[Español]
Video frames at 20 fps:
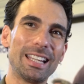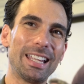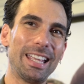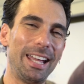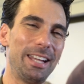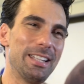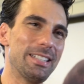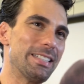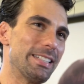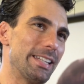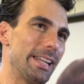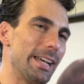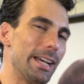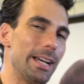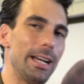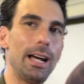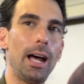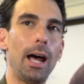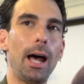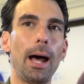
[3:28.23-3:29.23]
que
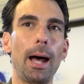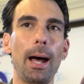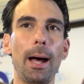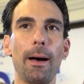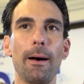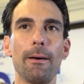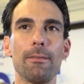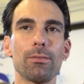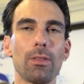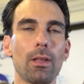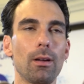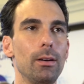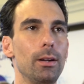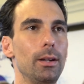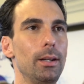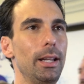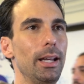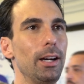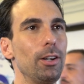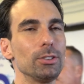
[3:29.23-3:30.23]
sea
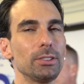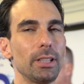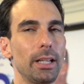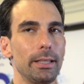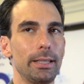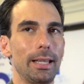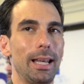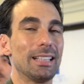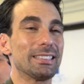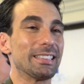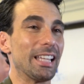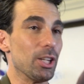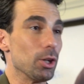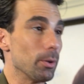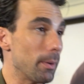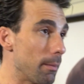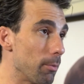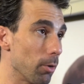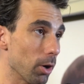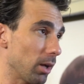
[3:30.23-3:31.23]
lejos de, las que
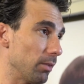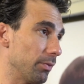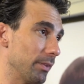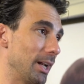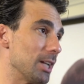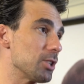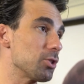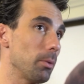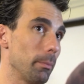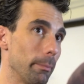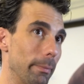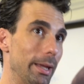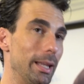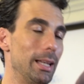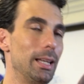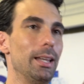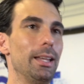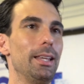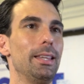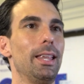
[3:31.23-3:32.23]
yo vivo, que al final son
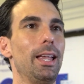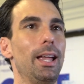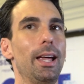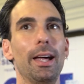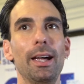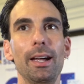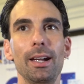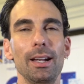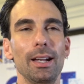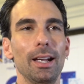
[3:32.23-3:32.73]
mil, y de